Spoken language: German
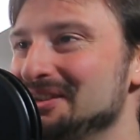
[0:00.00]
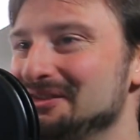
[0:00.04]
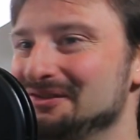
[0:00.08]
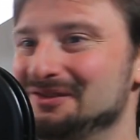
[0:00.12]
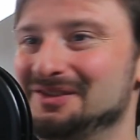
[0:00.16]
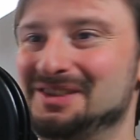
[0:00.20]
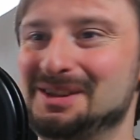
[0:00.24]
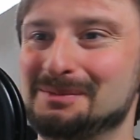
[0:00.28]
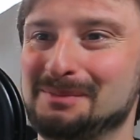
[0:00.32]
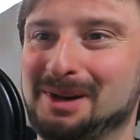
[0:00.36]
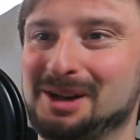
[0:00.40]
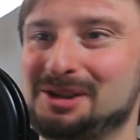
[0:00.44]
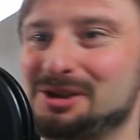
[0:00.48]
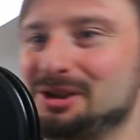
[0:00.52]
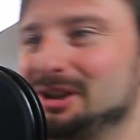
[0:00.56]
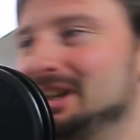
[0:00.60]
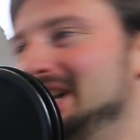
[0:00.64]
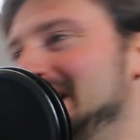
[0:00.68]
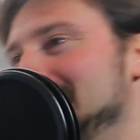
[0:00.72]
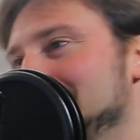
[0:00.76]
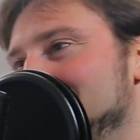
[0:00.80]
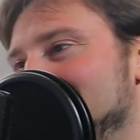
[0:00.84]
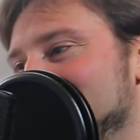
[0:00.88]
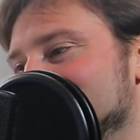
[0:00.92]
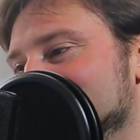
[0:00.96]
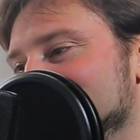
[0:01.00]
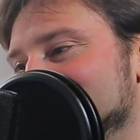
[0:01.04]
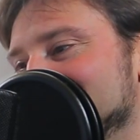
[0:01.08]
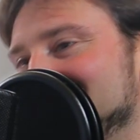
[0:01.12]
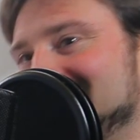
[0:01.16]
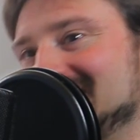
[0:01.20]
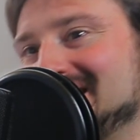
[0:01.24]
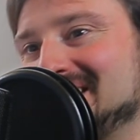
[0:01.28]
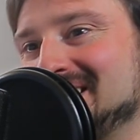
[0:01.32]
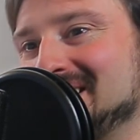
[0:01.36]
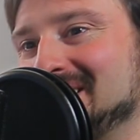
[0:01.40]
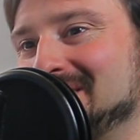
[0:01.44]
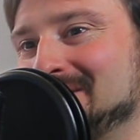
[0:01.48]
Wie man schon an meiner
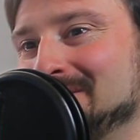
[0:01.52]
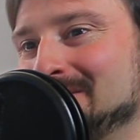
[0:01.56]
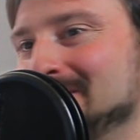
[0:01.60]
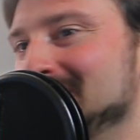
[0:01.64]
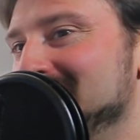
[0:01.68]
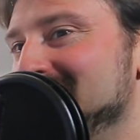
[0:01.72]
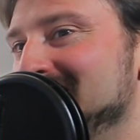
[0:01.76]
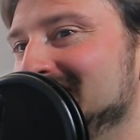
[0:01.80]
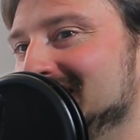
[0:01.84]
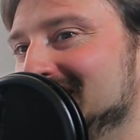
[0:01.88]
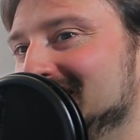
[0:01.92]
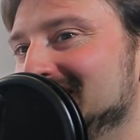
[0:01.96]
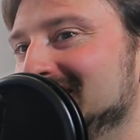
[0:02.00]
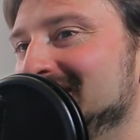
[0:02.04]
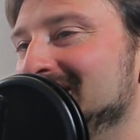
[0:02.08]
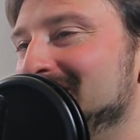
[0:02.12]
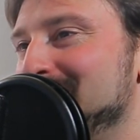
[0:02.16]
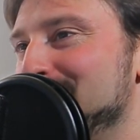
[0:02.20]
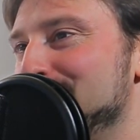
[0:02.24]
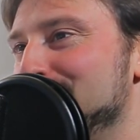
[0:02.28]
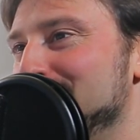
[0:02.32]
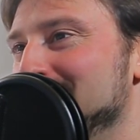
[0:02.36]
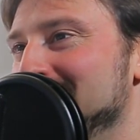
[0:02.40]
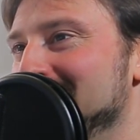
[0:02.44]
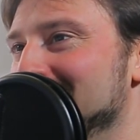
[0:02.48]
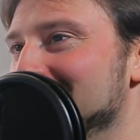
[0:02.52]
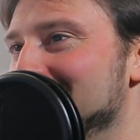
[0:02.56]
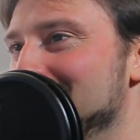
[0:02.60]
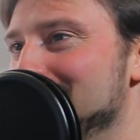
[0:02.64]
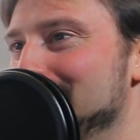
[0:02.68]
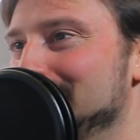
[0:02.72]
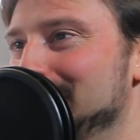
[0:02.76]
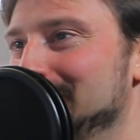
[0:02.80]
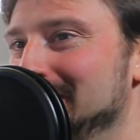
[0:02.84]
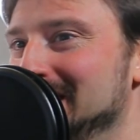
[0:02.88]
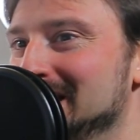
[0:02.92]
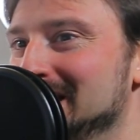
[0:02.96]
Tastatur sieht, ich stehe auf